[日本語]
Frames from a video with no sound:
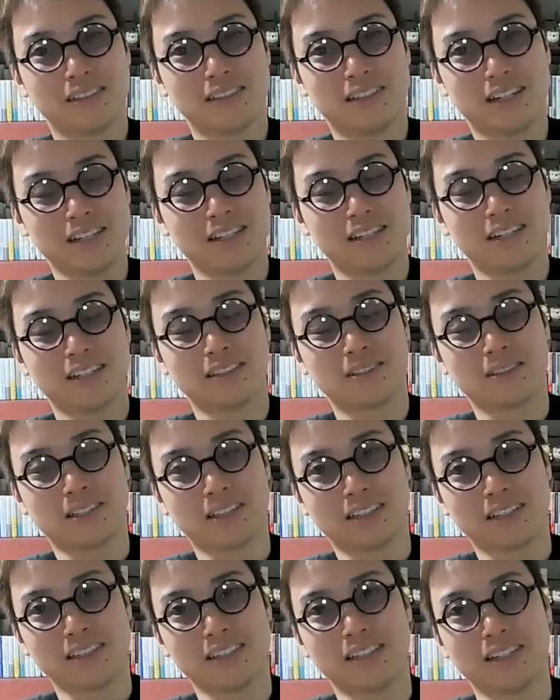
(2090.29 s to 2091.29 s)
外観と
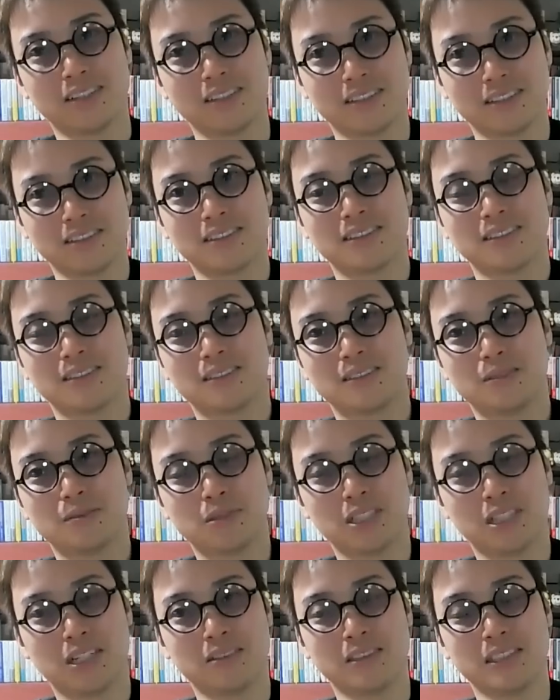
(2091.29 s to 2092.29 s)
か書いてあるやつ。
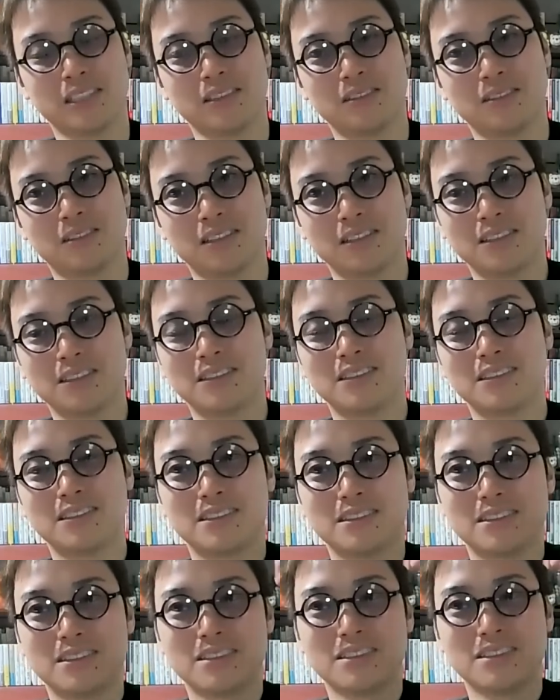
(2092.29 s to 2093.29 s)
プラグインとか。
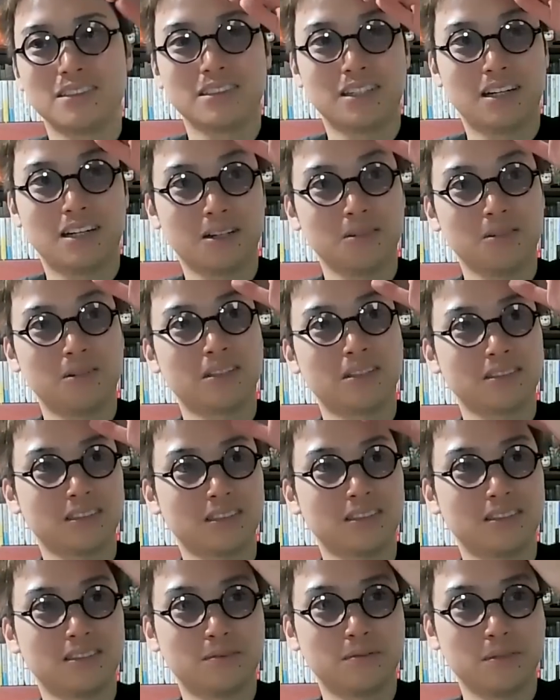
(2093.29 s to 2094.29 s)
あれの話
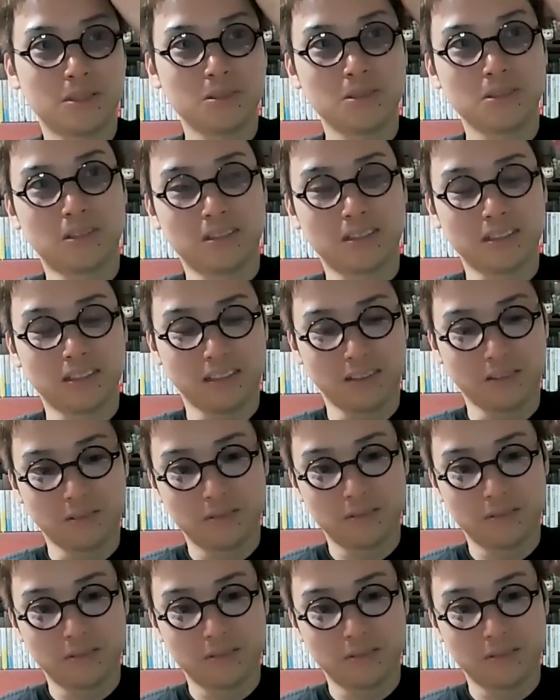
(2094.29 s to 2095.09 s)
かな。まあ、どっちかわかんないけ